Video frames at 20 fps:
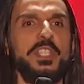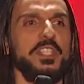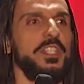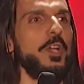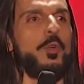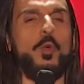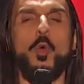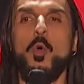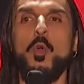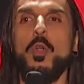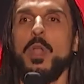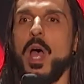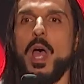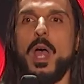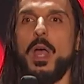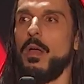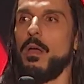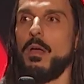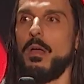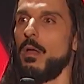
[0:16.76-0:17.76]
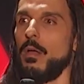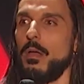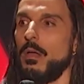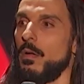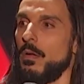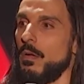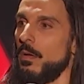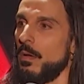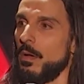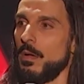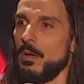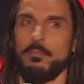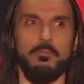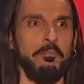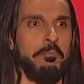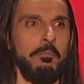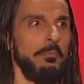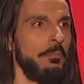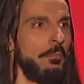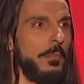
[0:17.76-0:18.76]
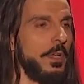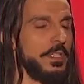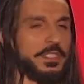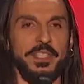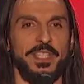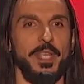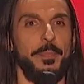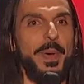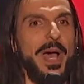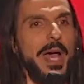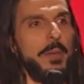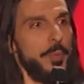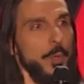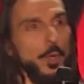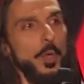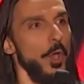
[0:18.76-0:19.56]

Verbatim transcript: c'était cool, hein euh. C'était pas.